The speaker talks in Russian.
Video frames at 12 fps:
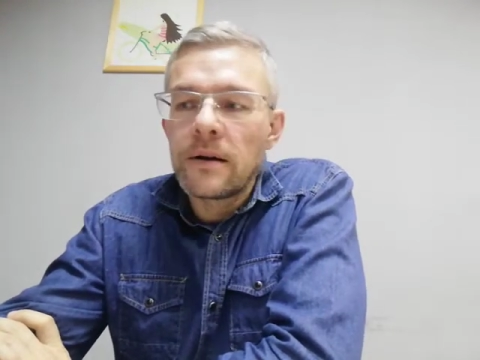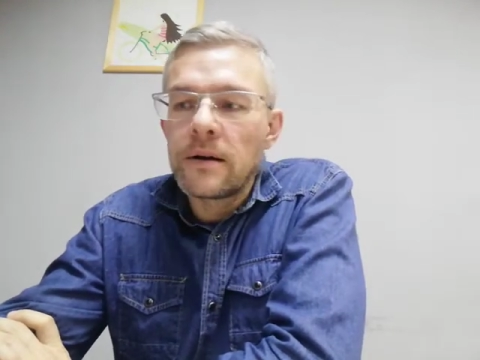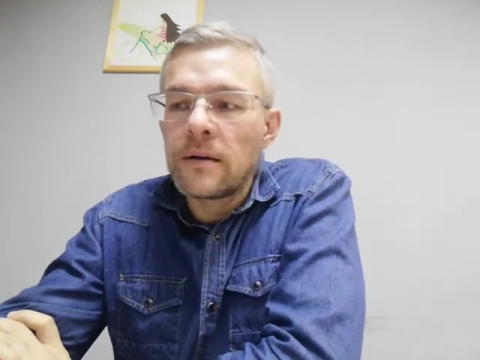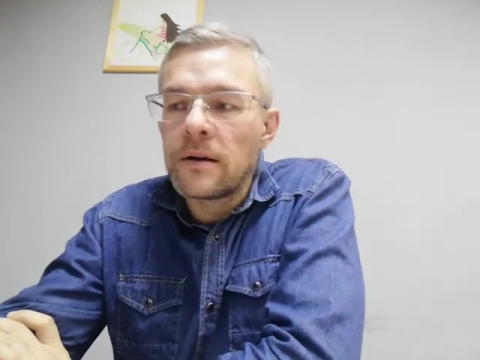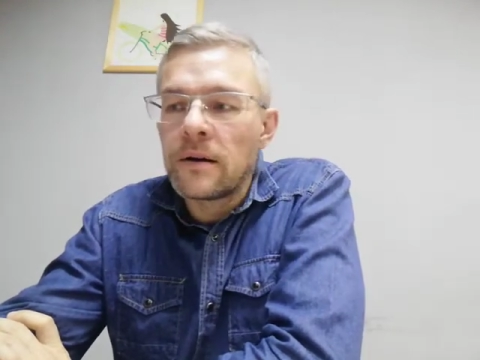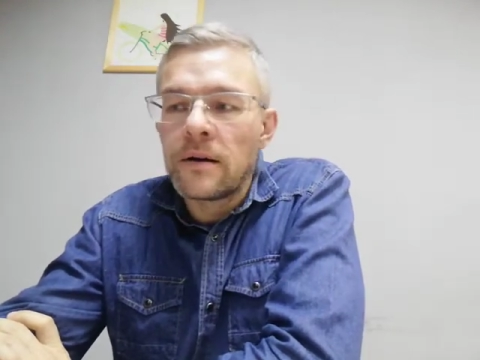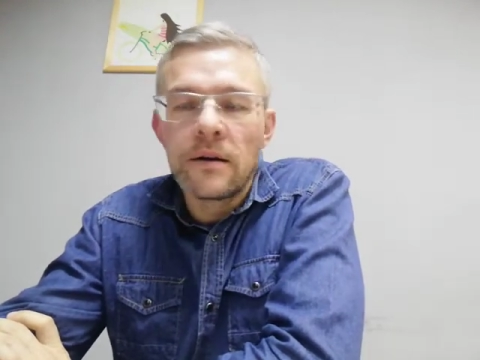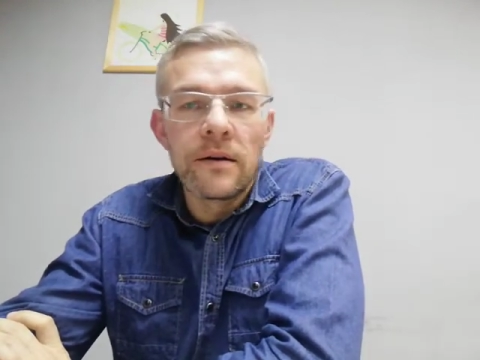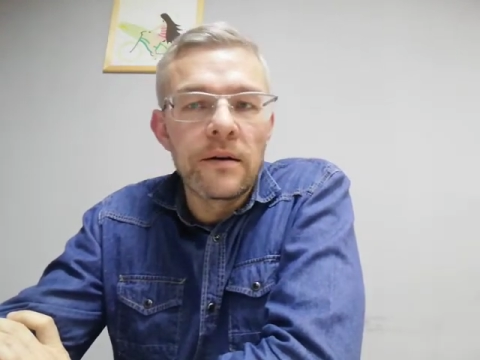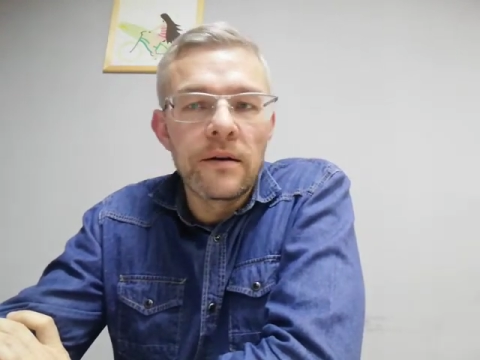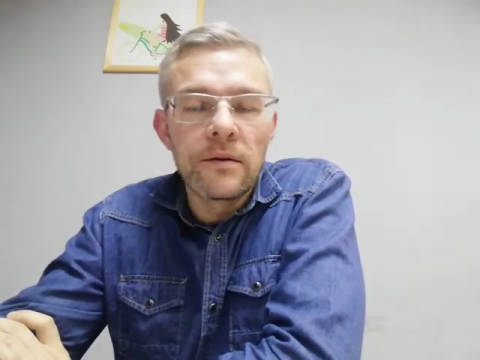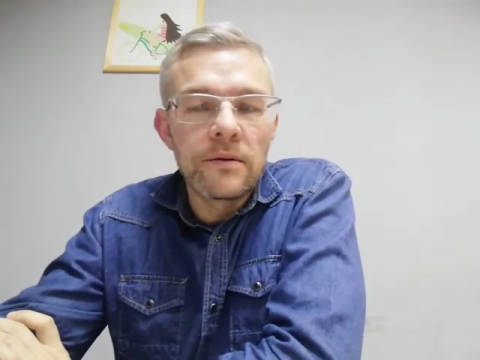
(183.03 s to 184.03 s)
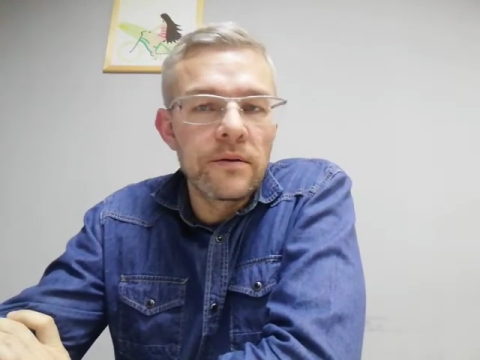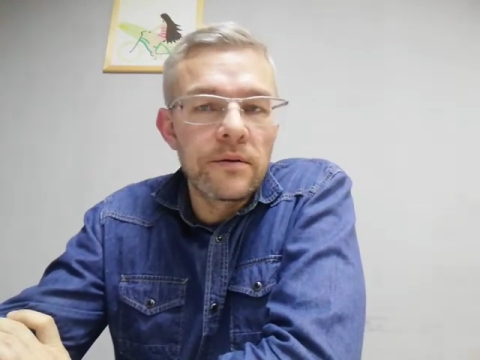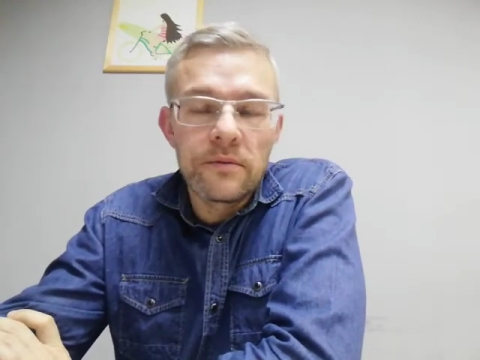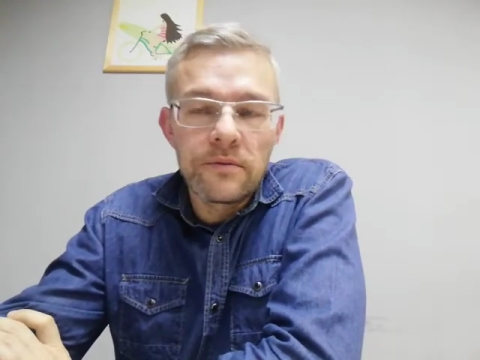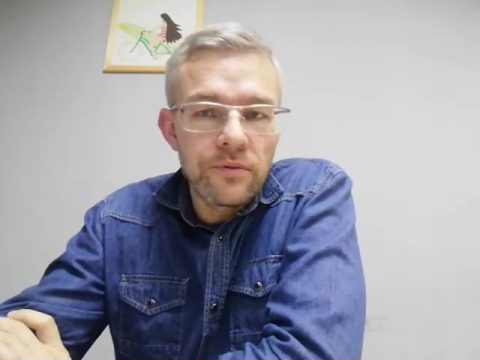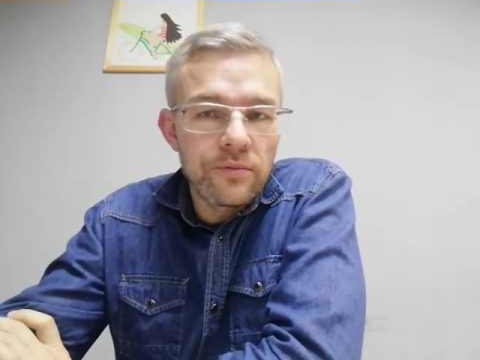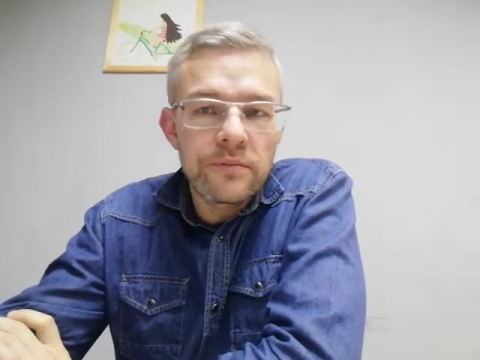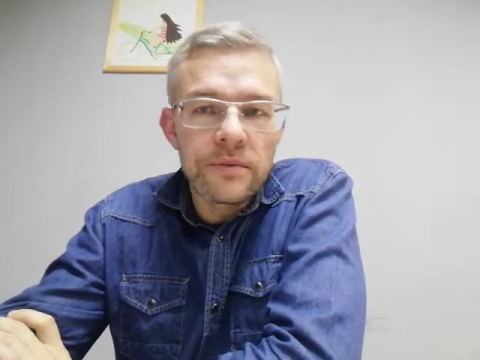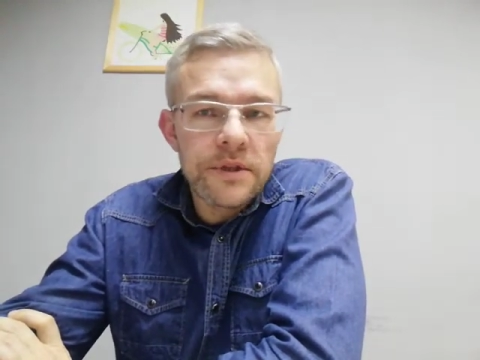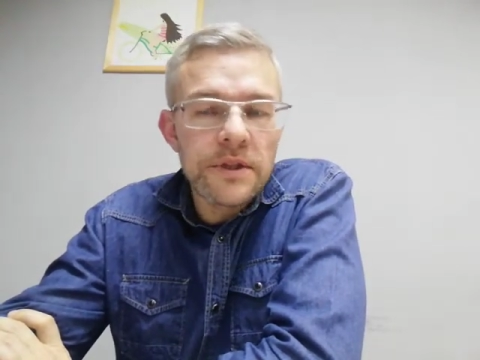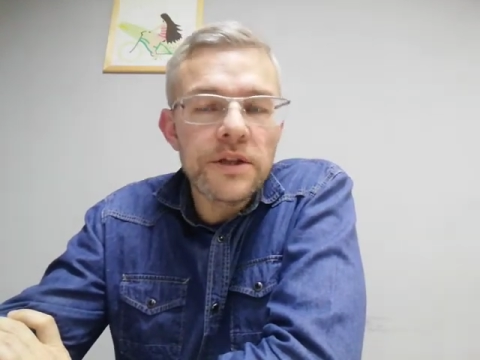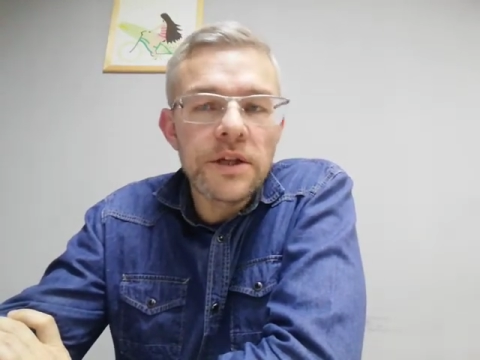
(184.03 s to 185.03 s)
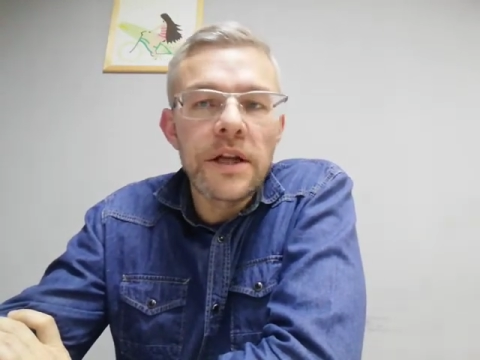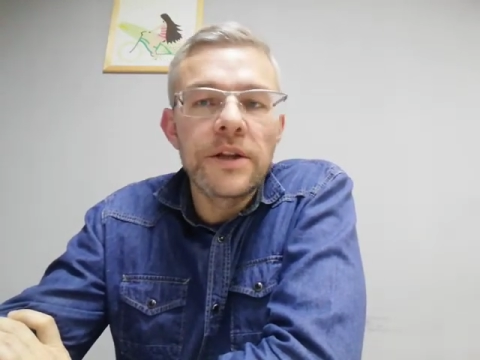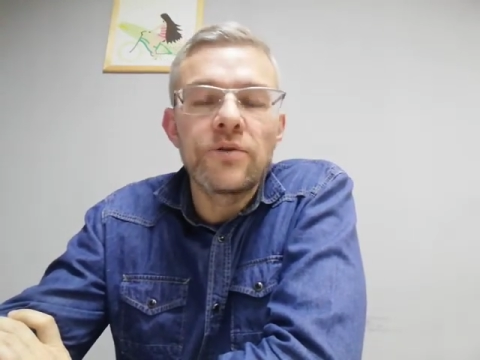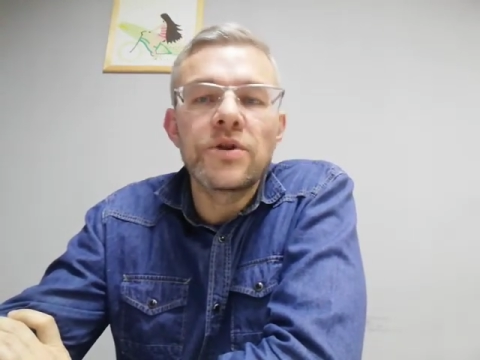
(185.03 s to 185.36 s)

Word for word: А, ну, к сожалению,